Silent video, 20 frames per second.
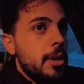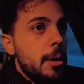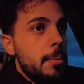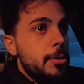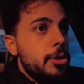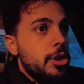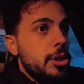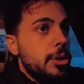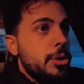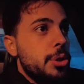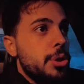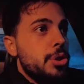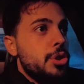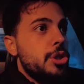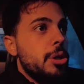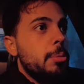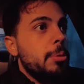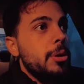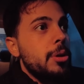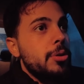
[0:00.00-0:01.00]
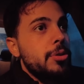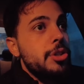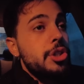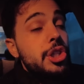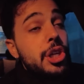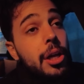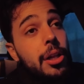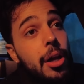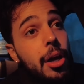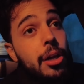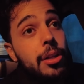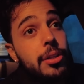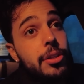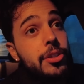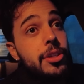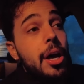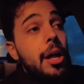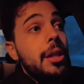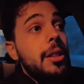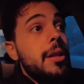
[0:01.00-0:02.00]
Abi çalışıyoruz çabalıyoruz inşallah
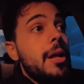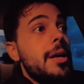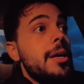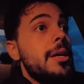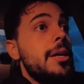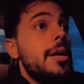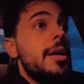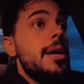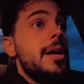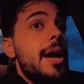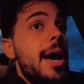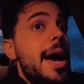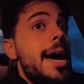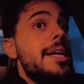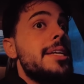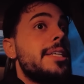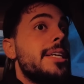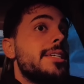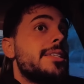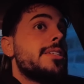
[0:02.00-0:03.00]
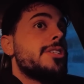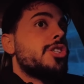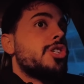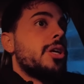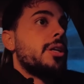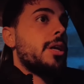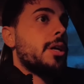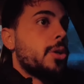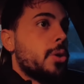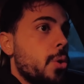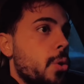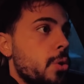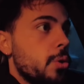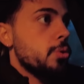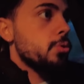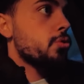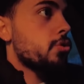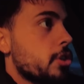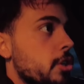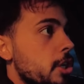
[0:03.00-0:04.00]
alırız. Allah Herkes inşallah
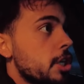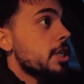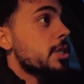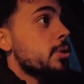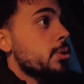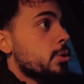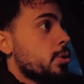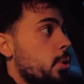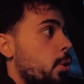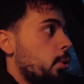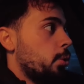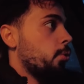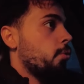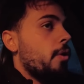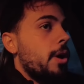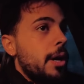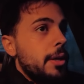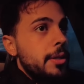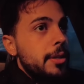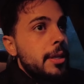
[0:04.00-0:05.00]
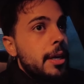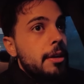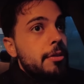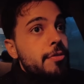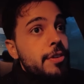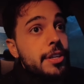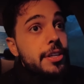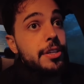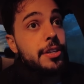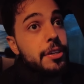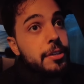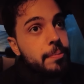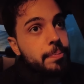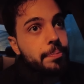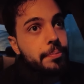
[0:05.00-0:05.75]
gönlünce ne istiyorsa onu vaat eder, verir.